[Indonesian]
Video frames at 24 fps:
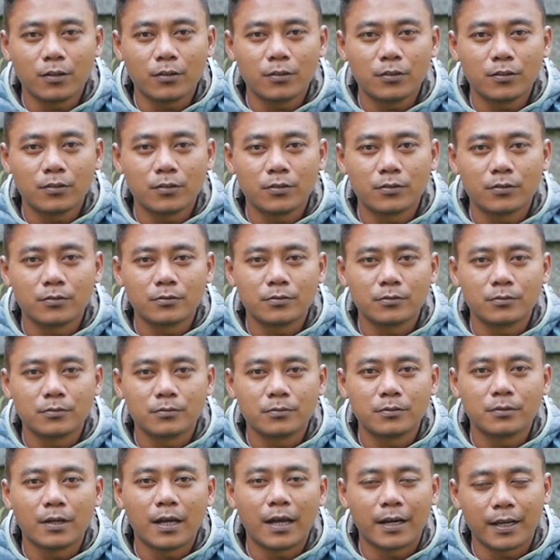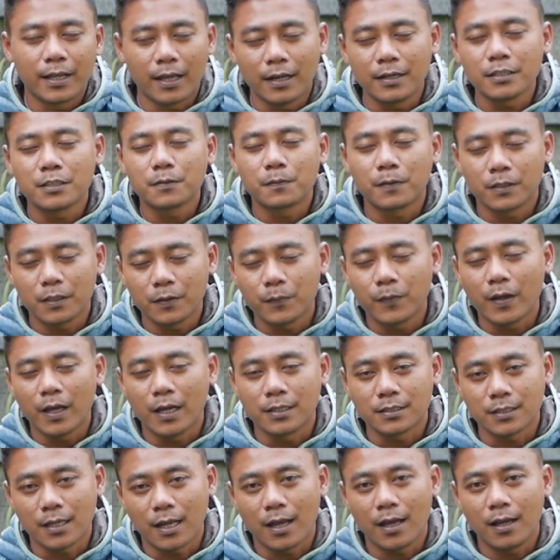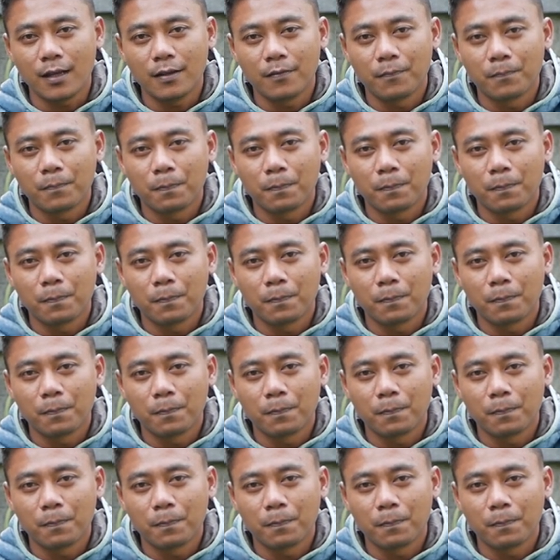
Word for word: itu harian seperti biasa